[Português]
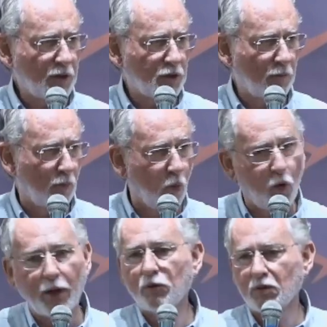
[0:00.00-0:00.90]
de
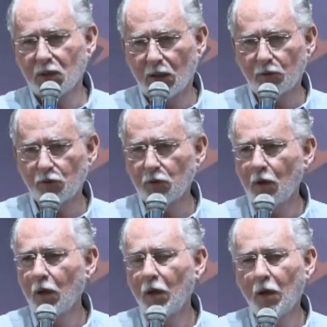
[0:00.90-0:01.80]
muitos anos
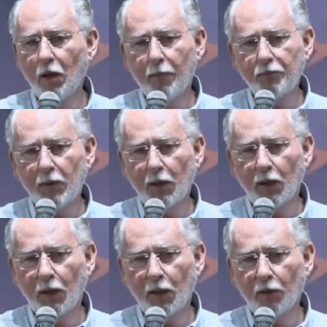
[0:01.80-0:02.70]

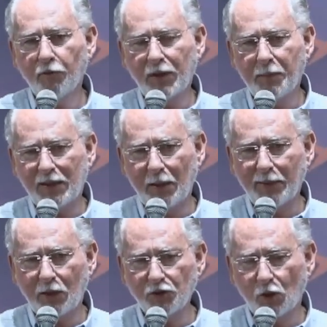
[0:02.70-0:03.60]
e foi
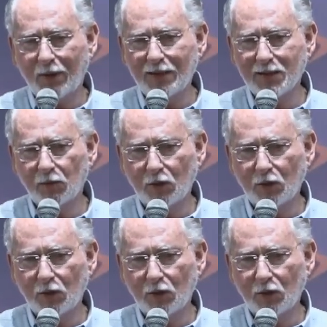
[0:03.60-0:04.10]
departamental de educação na